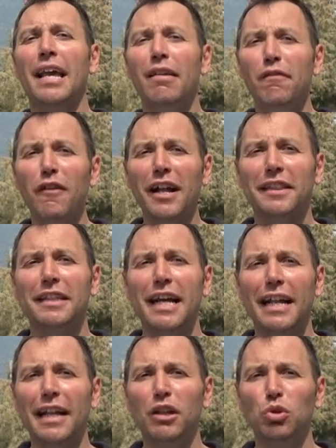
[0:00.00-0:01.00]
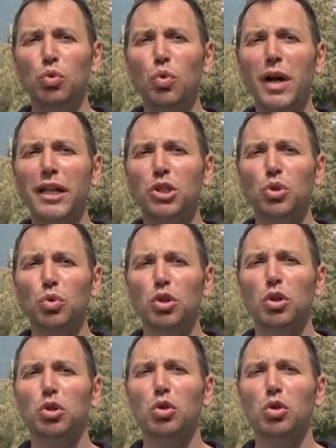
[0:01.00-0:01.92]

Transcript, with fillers: Infatti dal 2 giugno